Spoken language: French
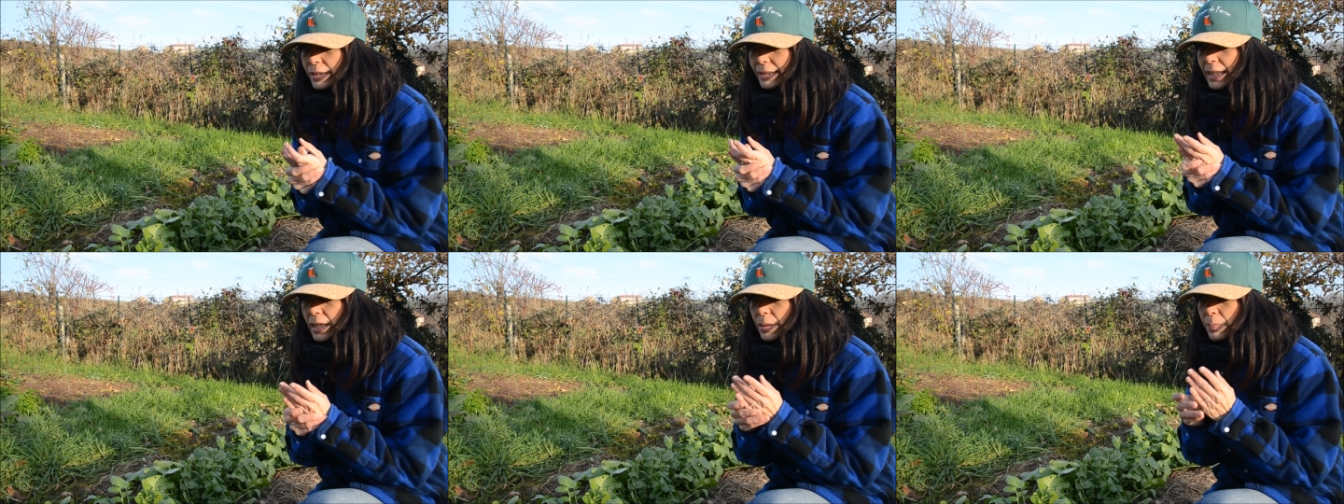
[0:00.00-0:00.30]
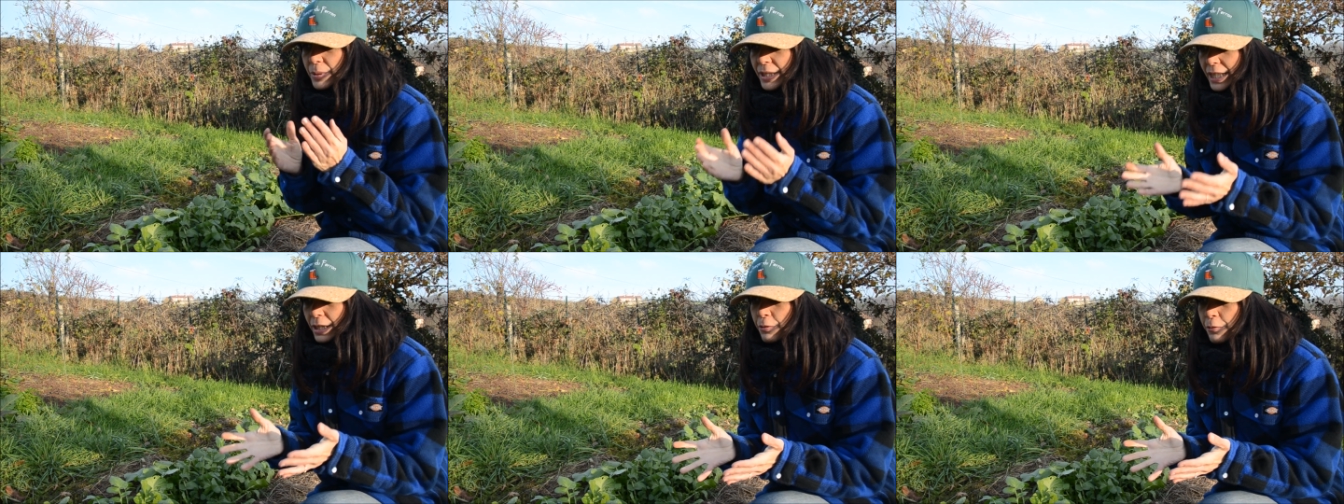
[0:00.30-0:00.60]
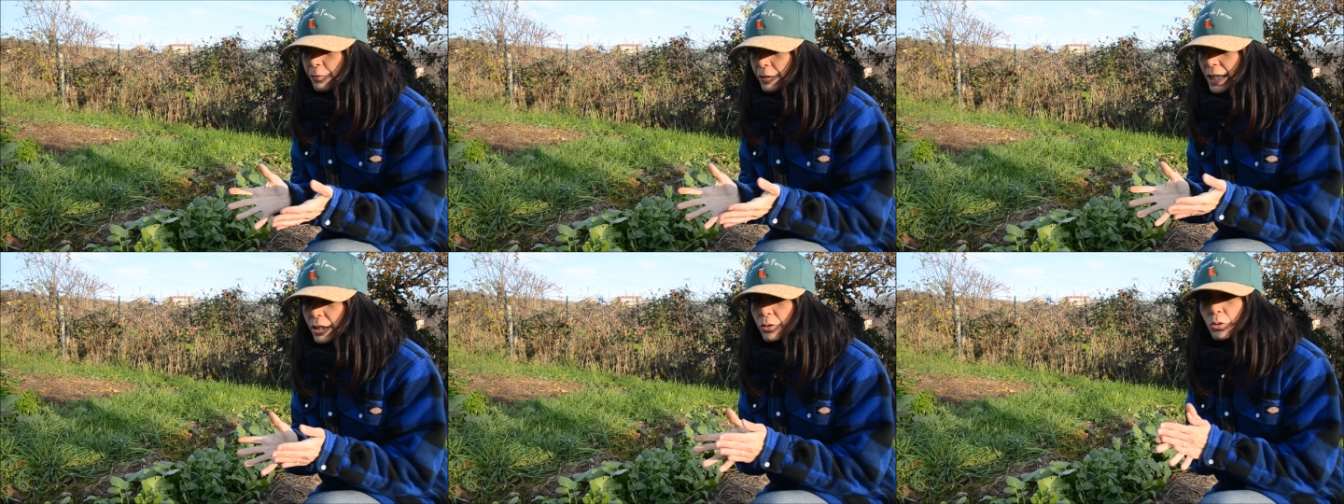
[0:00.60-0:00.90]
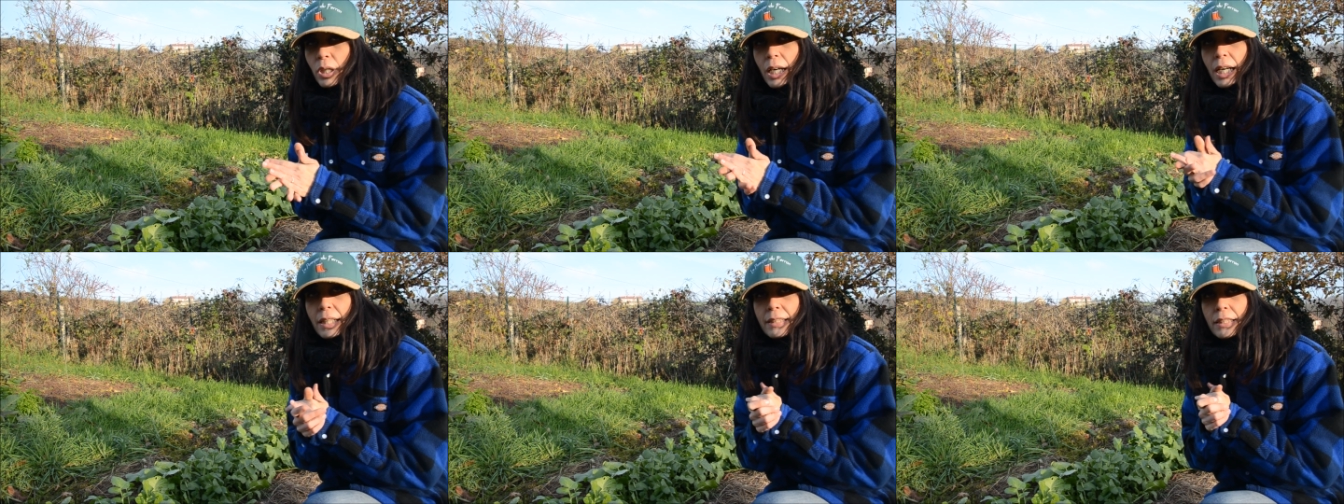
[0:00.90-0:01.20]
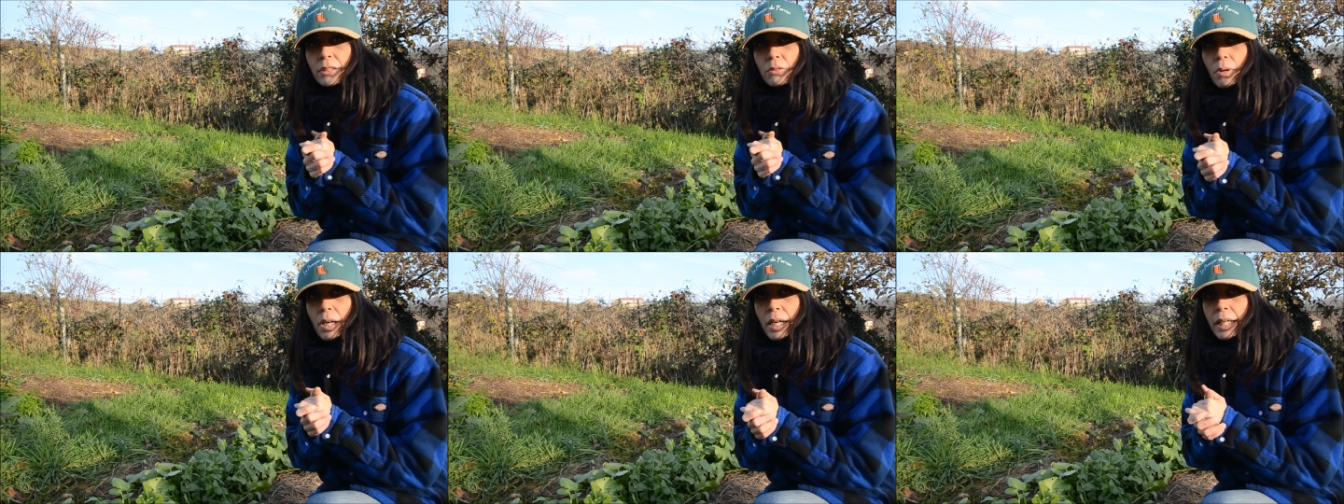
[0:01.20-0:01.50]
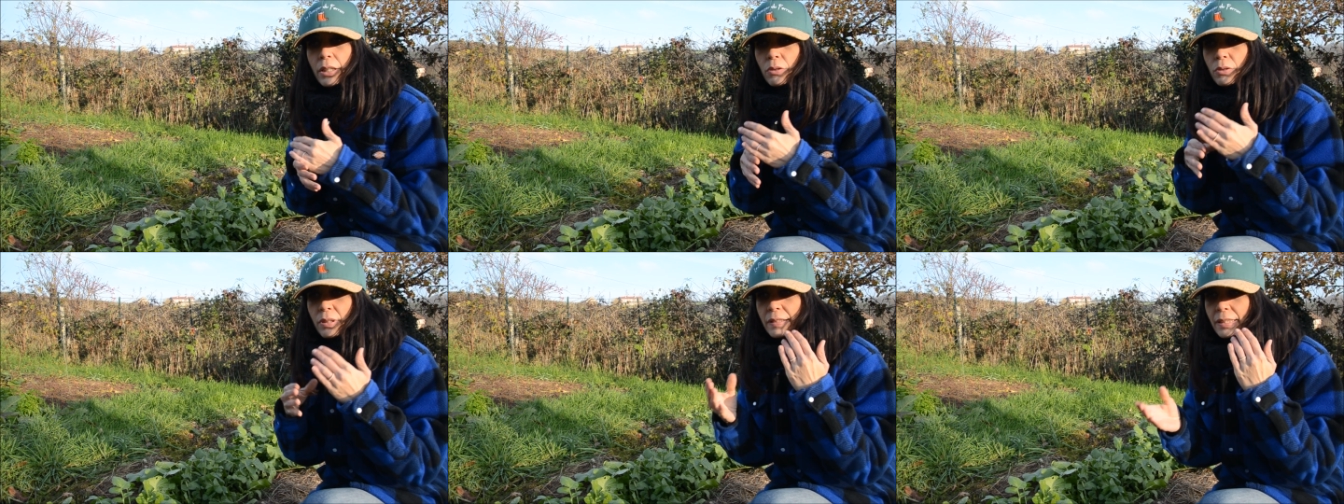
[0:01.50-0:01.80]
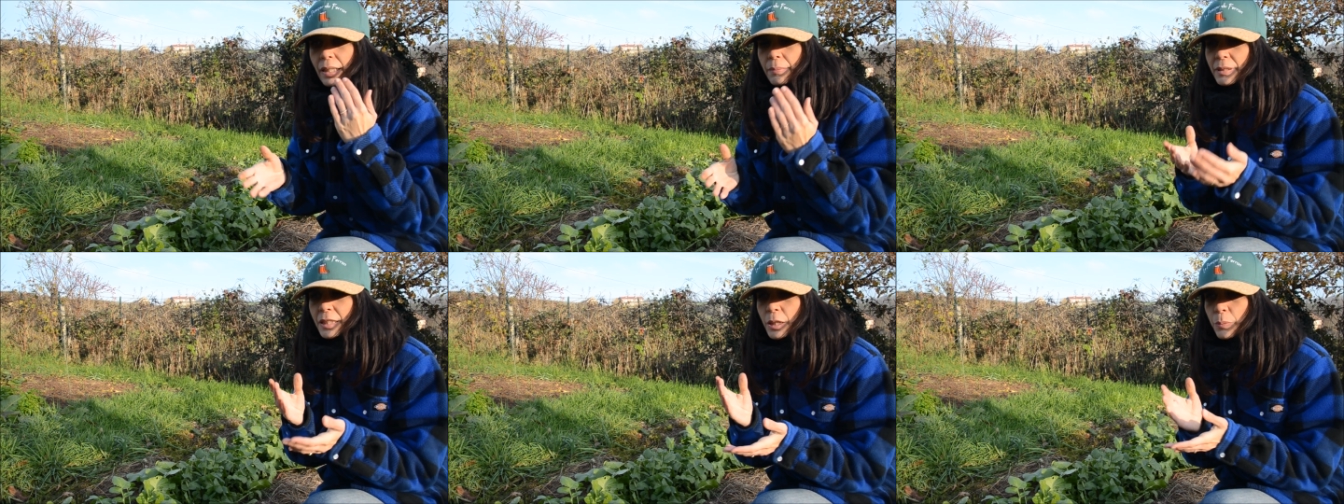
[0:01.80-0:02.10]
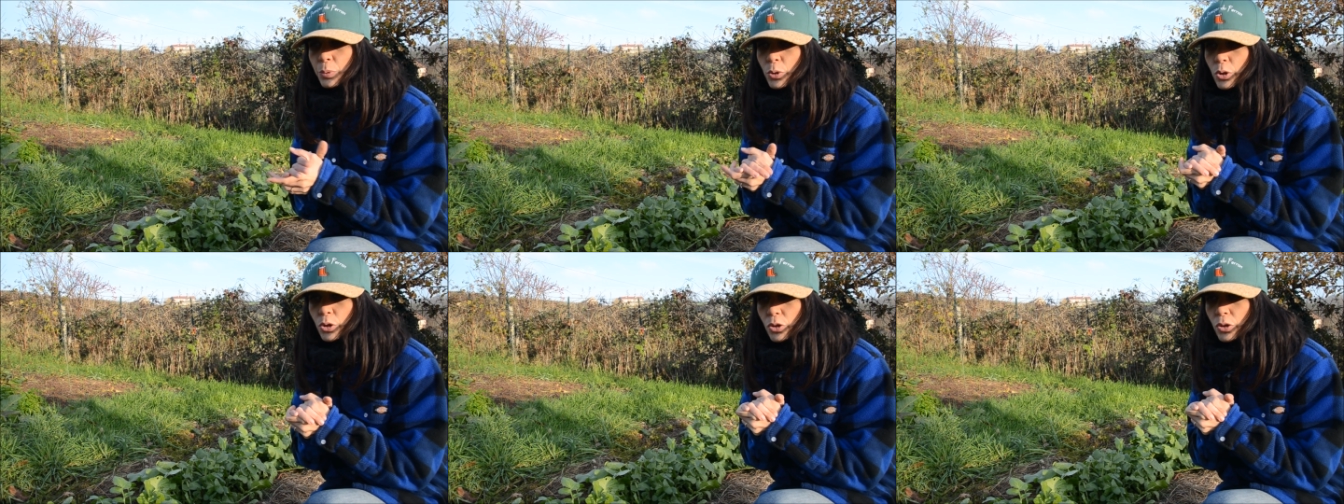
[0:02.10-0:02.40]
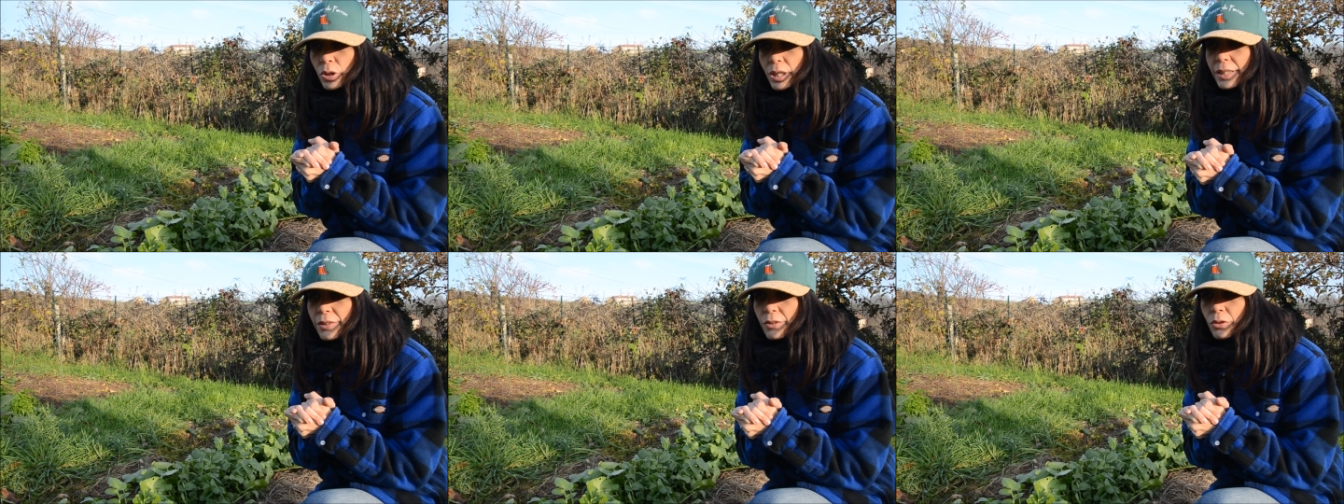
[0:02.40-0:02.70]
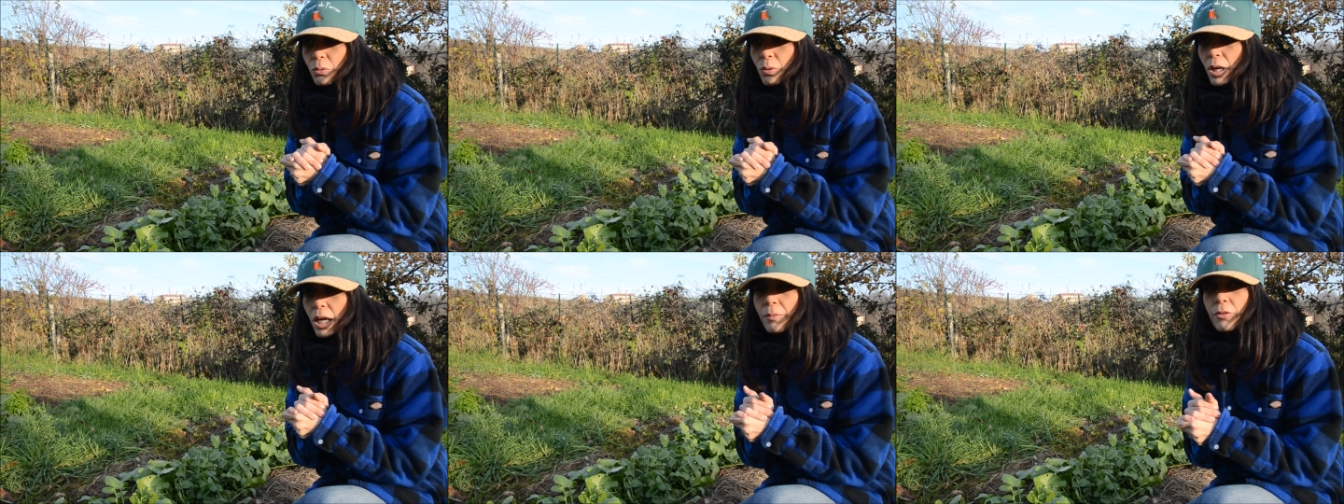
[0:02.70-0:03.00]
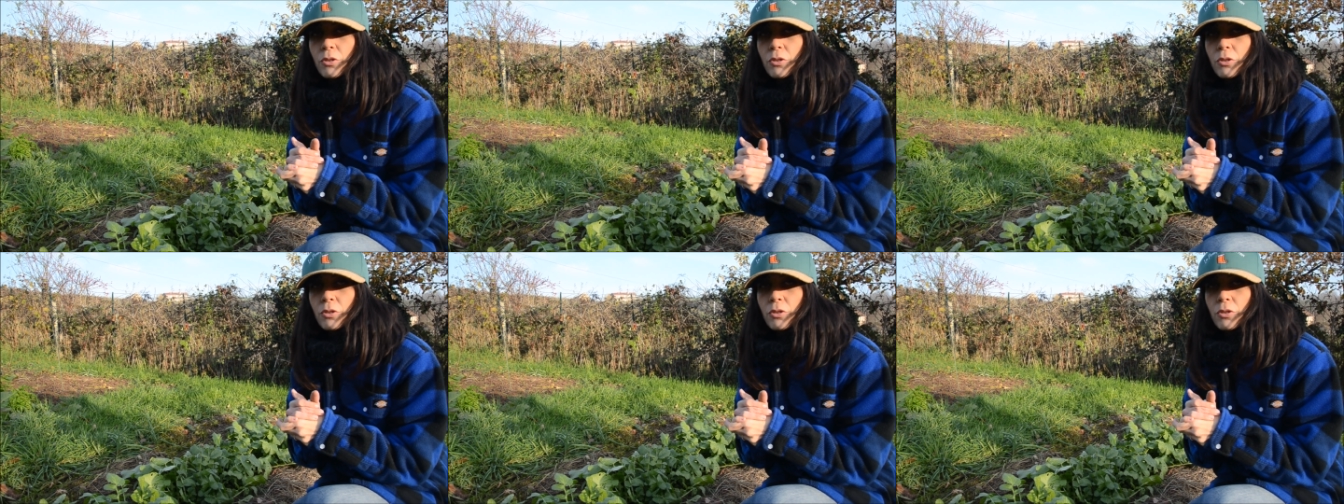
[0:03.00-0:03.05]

des bienfaits du radis noir et aussi un petit peu de l'histoire,